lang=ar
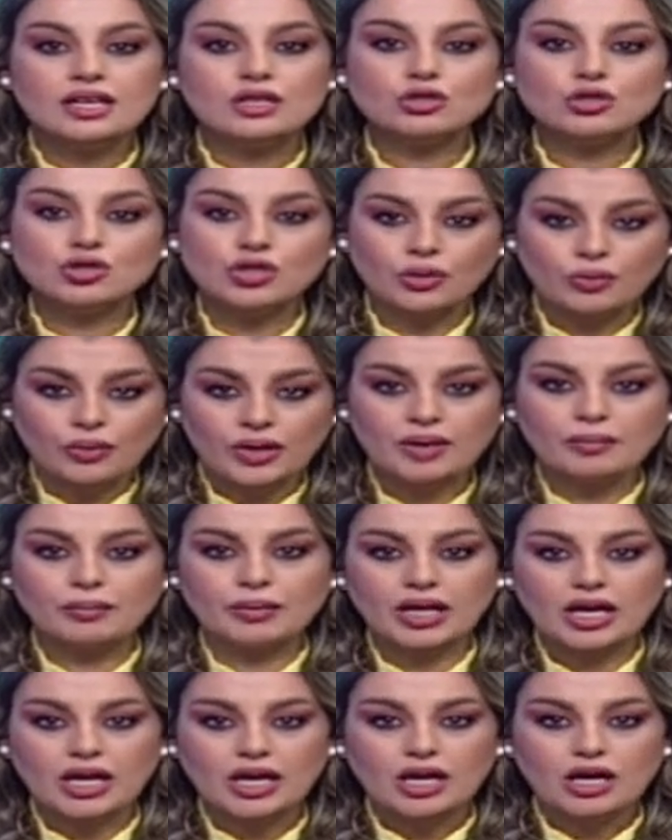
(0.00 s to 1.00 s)

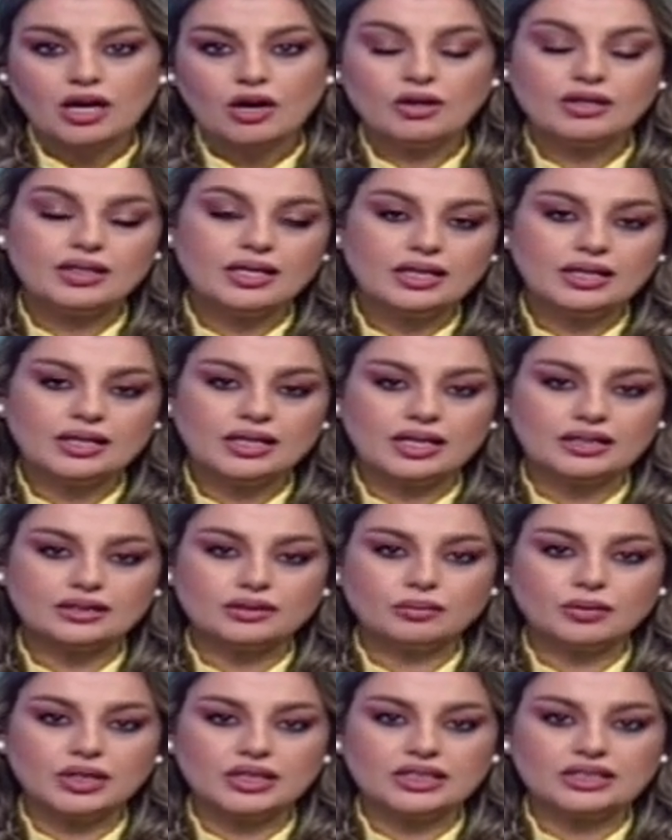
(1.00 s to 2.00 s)
جواب وذلك
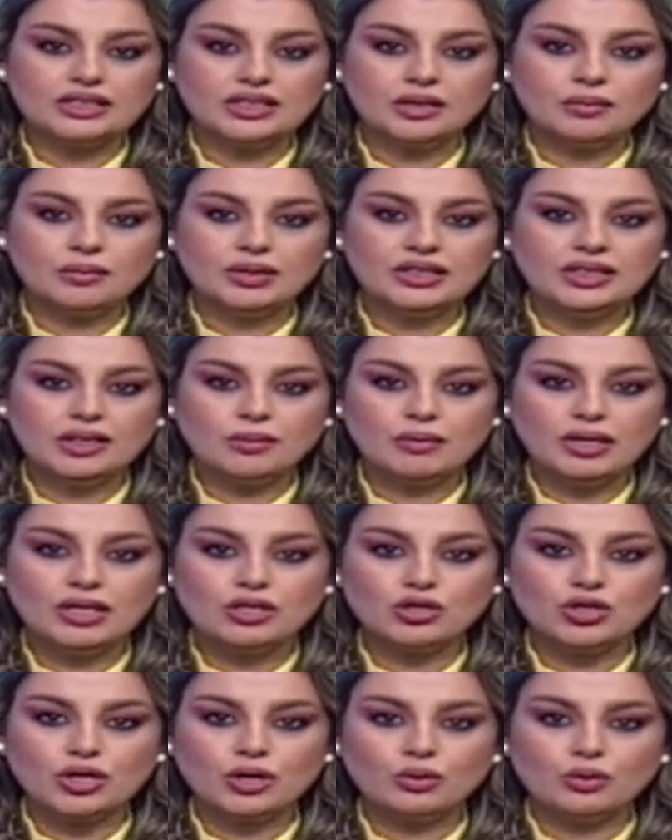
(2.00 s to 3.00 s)
ضمن تدريب تم
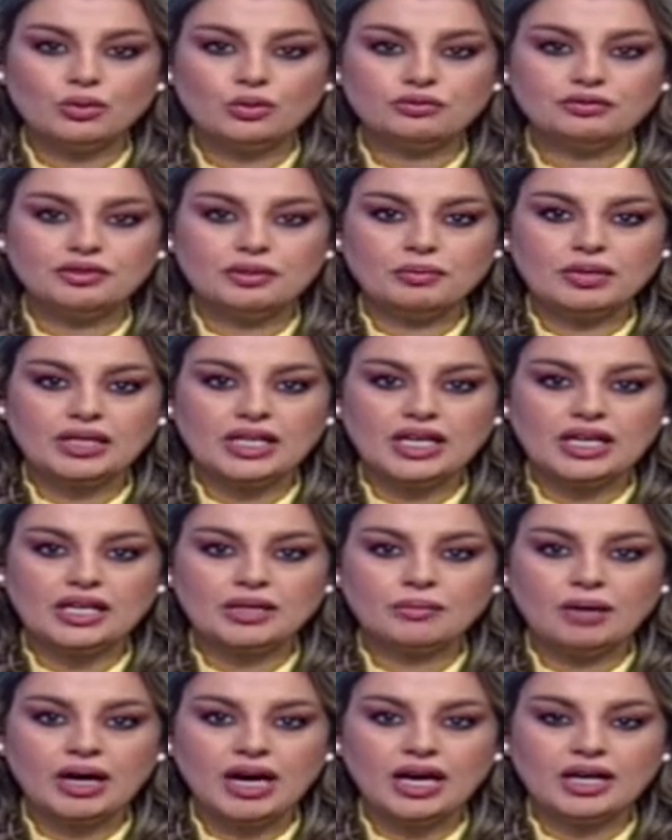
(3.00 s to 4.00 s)
إجراؤه في مياه
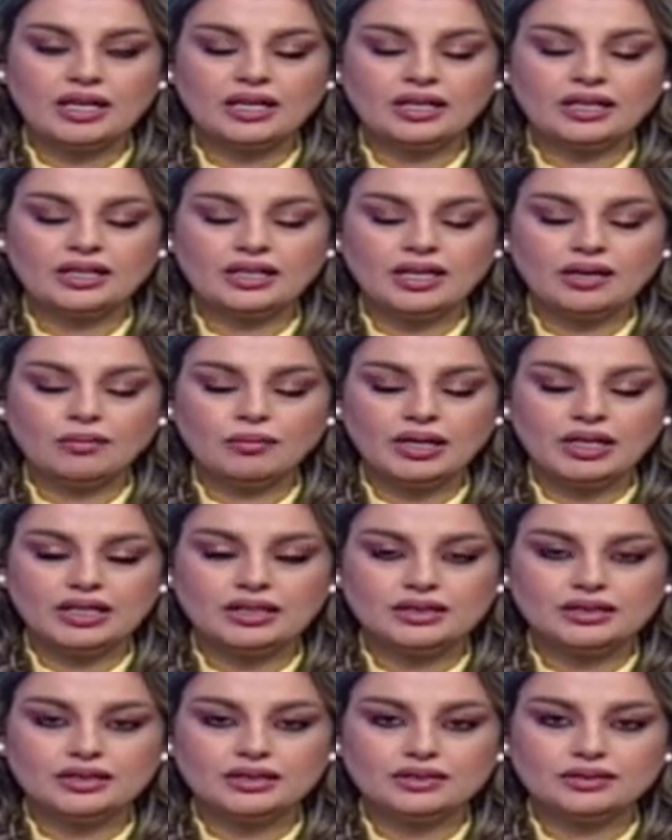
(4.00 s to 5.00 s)
بحر
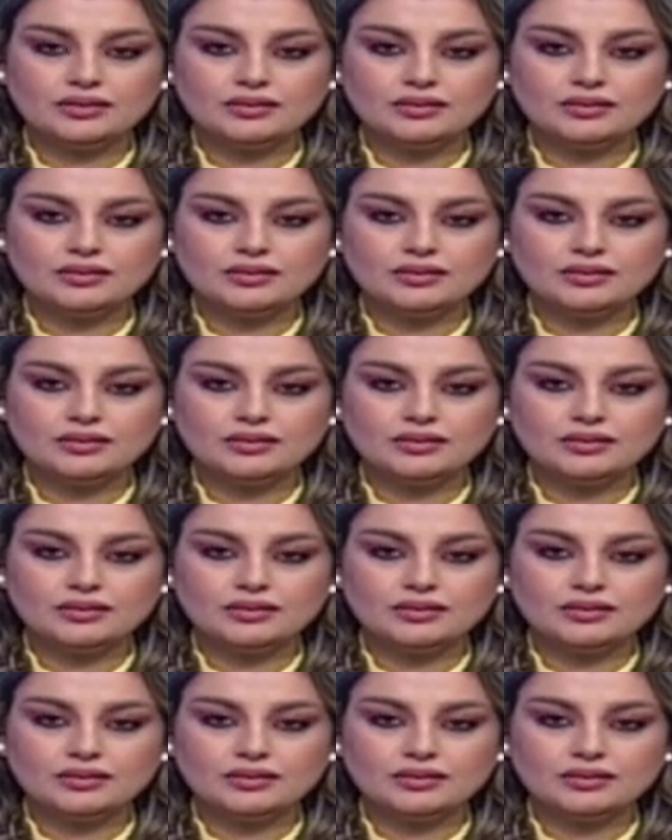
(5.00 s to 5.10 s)
اليابان